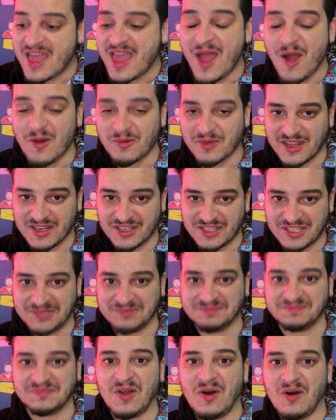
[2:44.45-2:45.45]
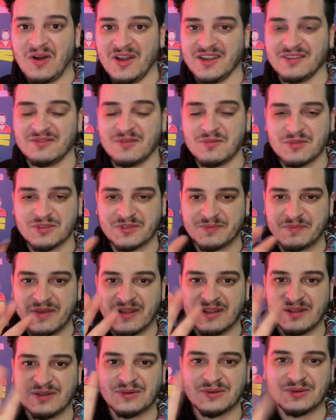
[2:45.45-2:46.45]
Realmente, olha, vamos
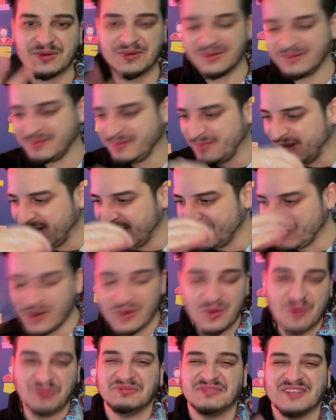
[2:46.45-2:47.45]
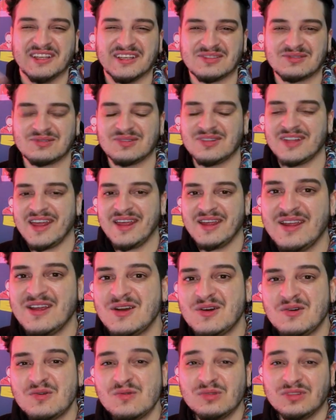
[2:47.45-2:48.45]
pelo, pelo, pelo contexto, né?
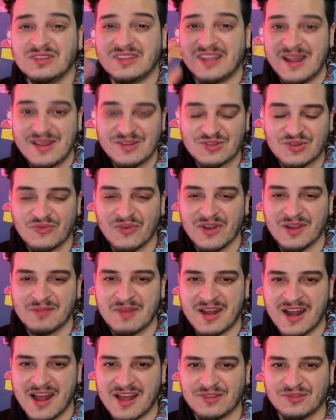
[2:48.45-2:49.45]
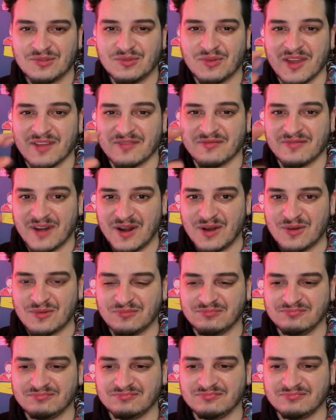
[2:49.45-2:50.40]
O trecho que foi liberado do refrão